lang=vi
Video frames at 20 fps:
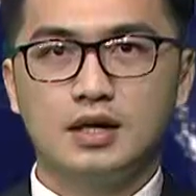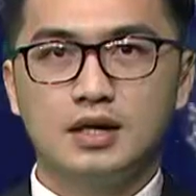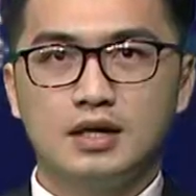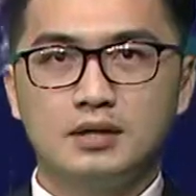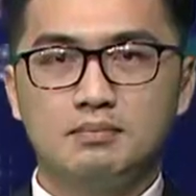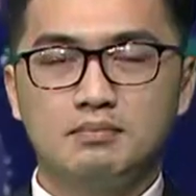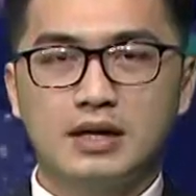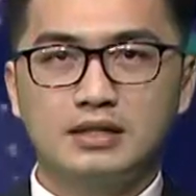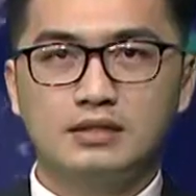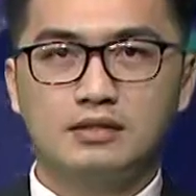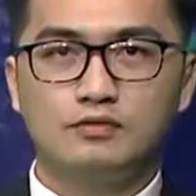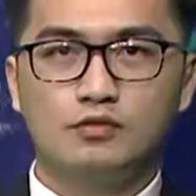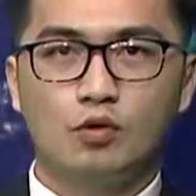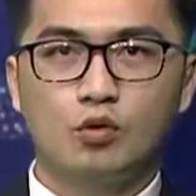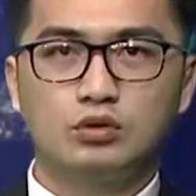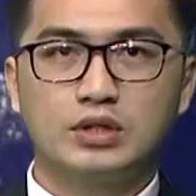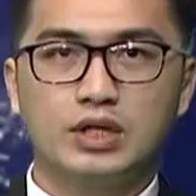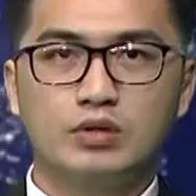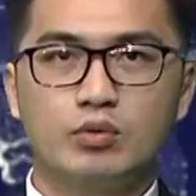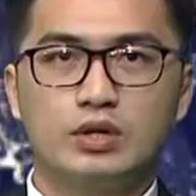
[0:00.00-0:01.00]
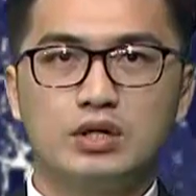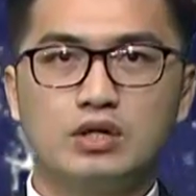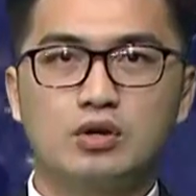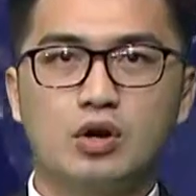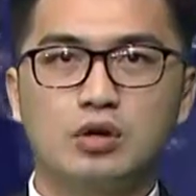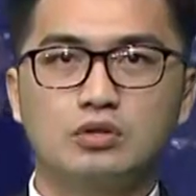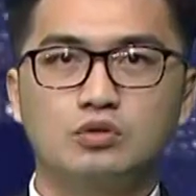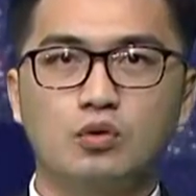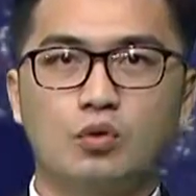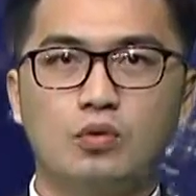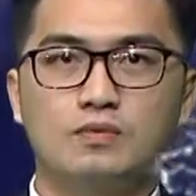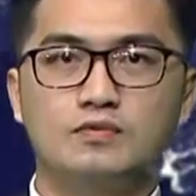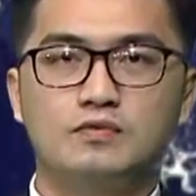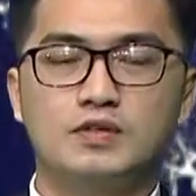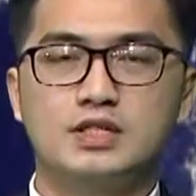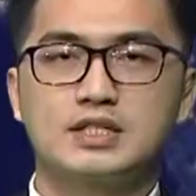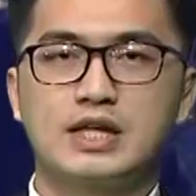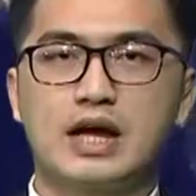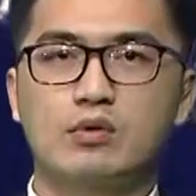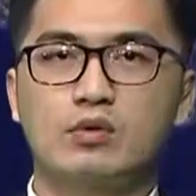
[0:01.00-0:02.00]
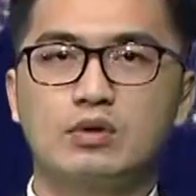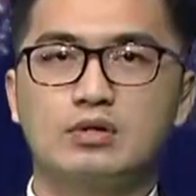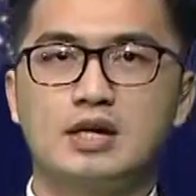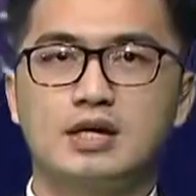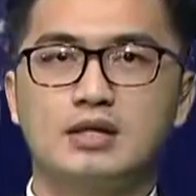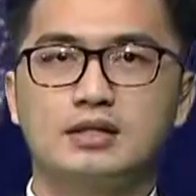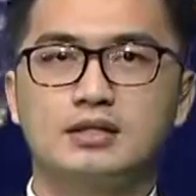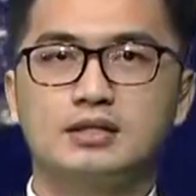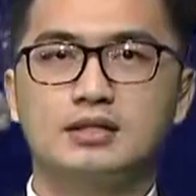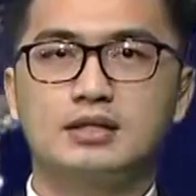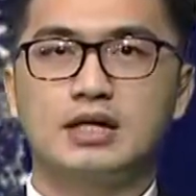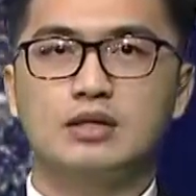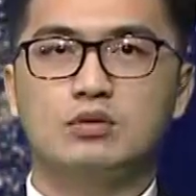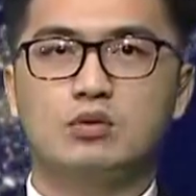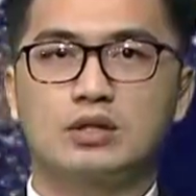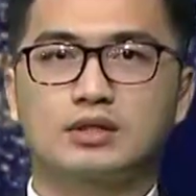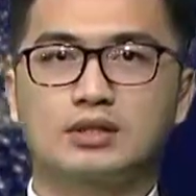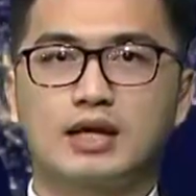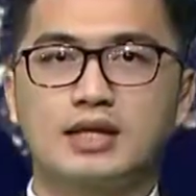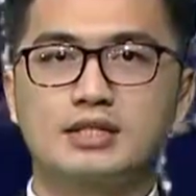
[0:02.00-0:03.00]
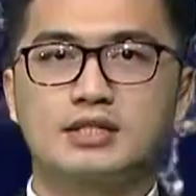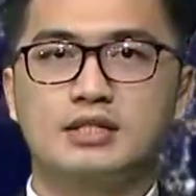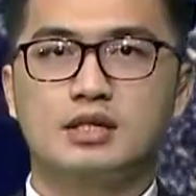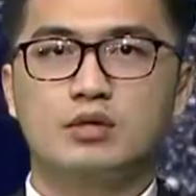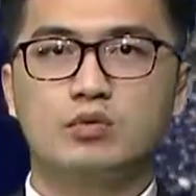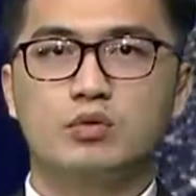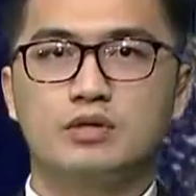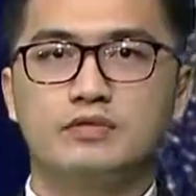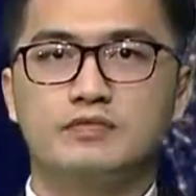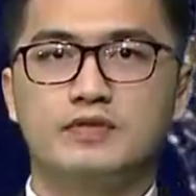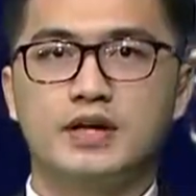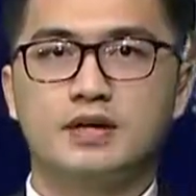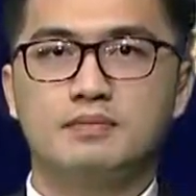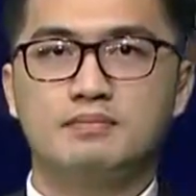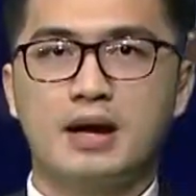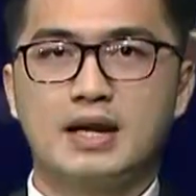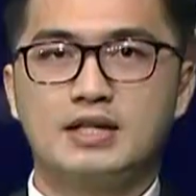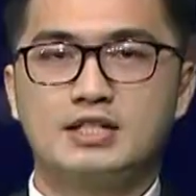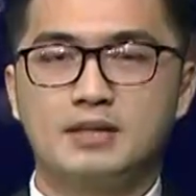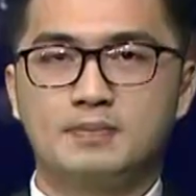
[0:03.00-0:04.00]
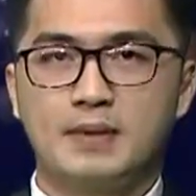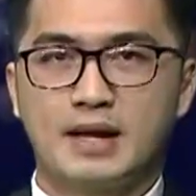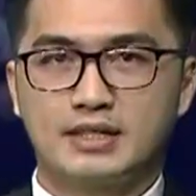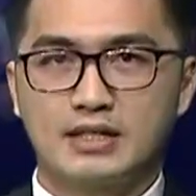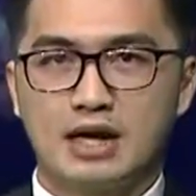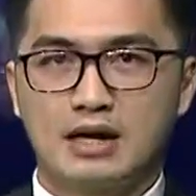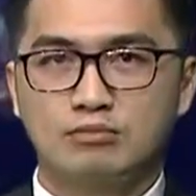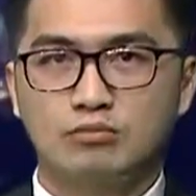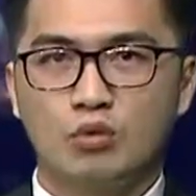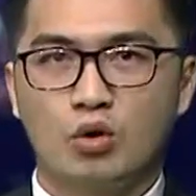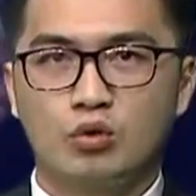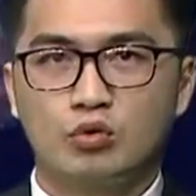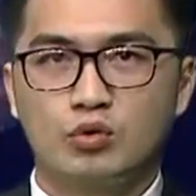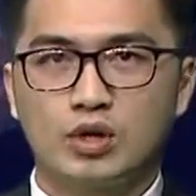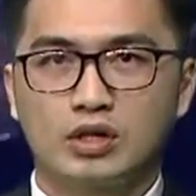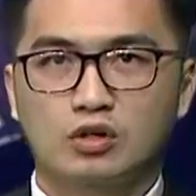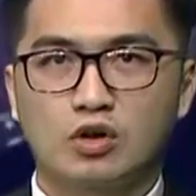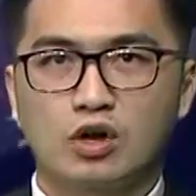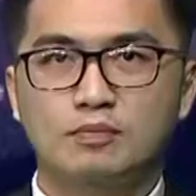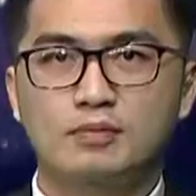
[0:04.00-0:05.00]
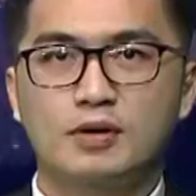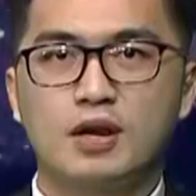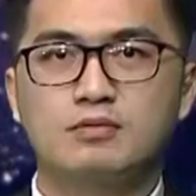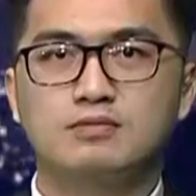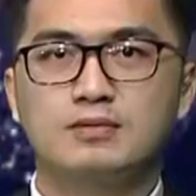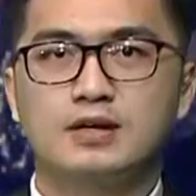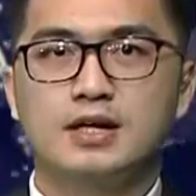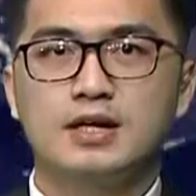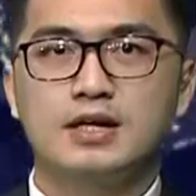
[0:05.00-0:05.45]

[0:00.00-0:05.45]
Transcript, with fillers: Ban Thường vụ tỉnh ủy Con Tum vừa ra quyết định kỷ luật cách chức Ủy viên Ban chấp hành Đảng bộ huyện Con Plông,